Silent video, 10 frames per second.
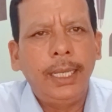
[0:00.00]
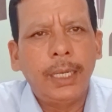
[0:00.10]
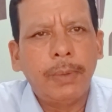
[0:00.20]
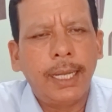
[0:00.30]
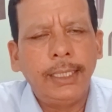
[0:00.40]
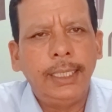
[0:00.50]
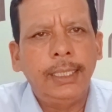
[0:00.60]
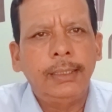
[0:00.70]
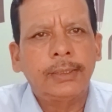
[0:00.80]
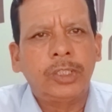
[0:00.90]
एक बार
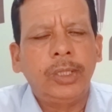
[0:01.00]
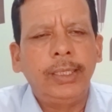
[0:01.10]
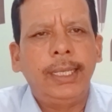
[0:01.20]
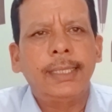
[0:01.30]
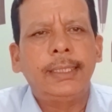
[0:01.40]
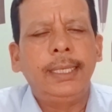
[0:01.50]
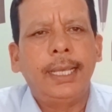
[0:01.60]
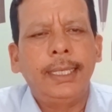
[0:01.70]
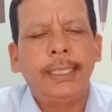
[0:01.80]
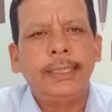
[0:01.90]
ये स्थिति ऐसी
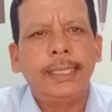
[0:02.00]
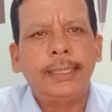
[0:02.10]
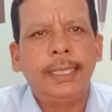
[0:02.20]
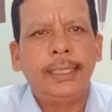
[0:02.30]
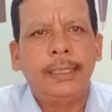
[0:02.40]
है कि जैसे